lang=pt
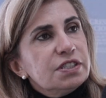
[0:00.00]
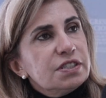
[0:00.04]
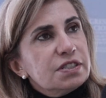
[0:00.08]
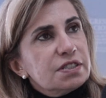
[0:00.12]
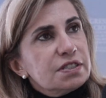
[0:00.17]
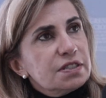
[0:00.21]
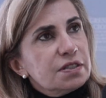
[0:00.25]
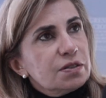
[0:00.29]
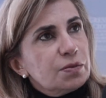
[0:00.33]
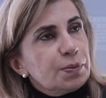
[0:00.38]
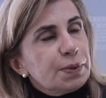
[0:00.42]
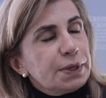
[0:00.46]

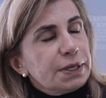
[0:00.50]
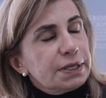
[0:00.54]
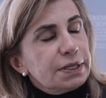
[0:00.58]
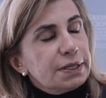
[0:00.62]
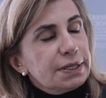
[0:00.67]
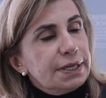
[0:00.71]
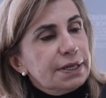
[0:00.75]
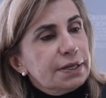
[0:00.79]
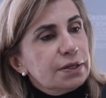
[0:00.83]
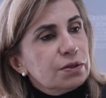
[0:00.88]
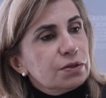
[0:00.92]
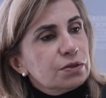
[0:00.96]
Terceiro
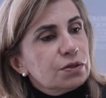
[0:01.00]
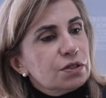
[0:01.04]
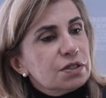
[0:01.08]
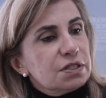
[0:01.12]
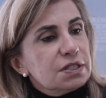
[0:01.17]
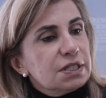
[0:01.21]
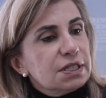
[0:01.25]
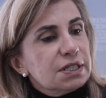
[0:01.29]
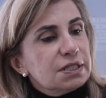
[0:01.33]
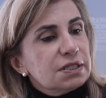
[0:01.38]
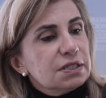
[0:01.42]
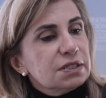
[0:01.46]
painel, nós
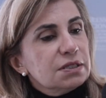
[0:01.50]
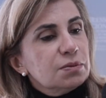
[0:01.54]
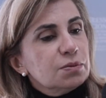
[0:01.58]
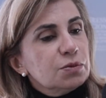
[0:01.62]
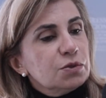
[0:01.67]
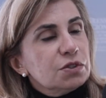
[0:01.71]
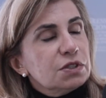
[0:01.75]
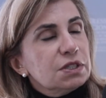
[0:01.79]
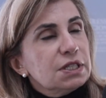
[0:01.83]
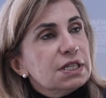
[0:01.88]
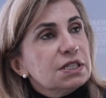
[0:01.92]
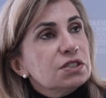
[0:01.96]

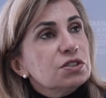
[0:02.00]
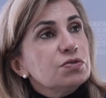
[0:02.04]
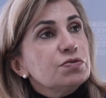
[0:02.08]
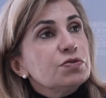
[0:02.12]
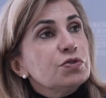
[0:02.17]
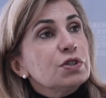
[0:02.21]
tratamos da